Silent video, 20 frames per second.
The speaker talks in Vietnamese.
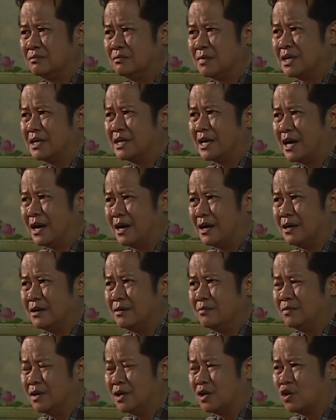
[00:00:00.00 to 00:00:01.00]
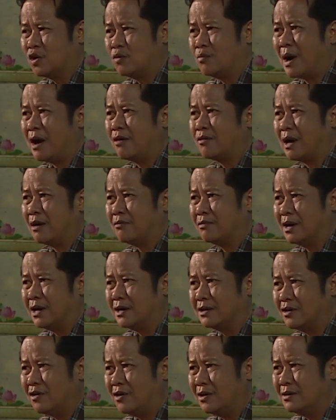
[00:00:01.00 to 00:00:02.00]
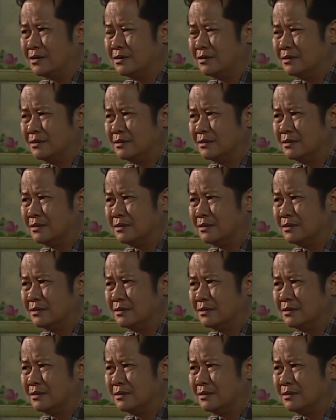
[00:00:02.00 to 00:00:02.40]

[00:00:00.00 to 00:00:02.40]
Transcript: bây giờ mình còn bao đồng hơn nó nữa